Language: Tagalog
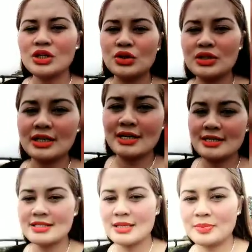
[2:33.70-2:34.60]
lang gyud ta
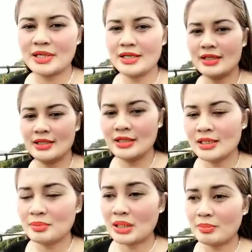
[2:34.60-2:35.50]
guys sa pag
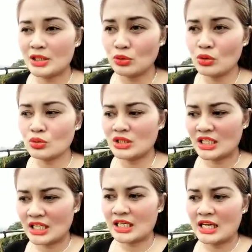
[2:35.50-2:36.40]
pagpadulong
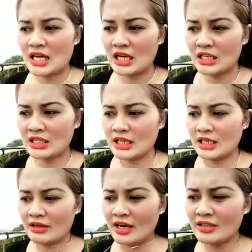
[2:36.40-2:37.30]
diri kailangan
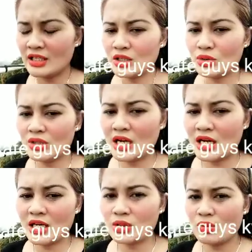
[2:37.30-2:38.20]
kay ready gyud
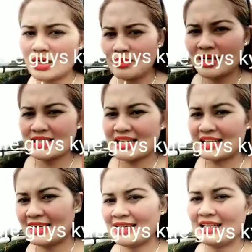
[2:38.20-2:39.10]
ta ang ato ang mga
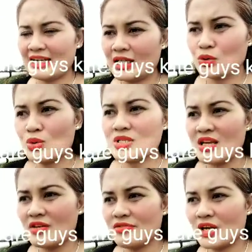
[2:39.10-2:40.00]
sakyanan ang atong
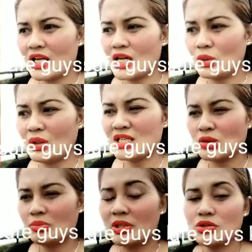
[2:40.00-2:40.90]
self kay ngano
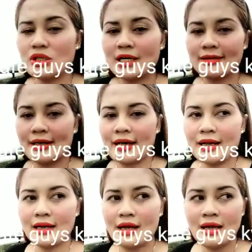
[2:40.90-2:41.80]
lisod pa gyud ang
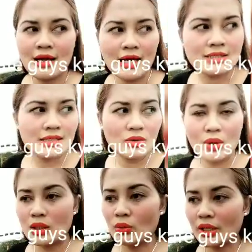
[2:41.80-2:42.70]
dalan as in
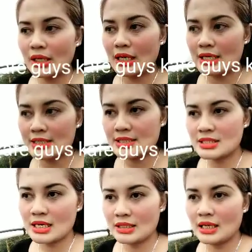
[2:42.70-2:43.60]
one way lang
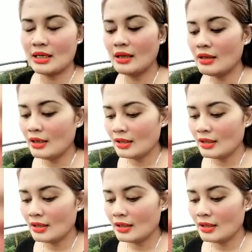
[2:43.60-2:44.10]
siya dan